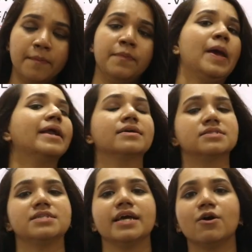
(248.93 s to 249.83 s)

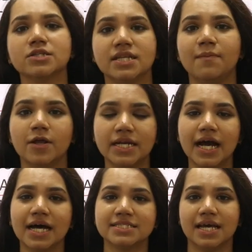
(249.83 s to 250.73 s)
প্যারেন্টসরা এই কথাটা বলে না
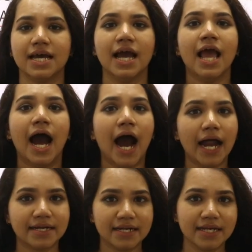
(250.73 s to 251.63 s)
যে
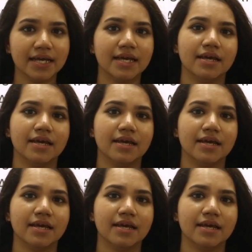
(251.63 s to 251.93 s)
হাড্ডি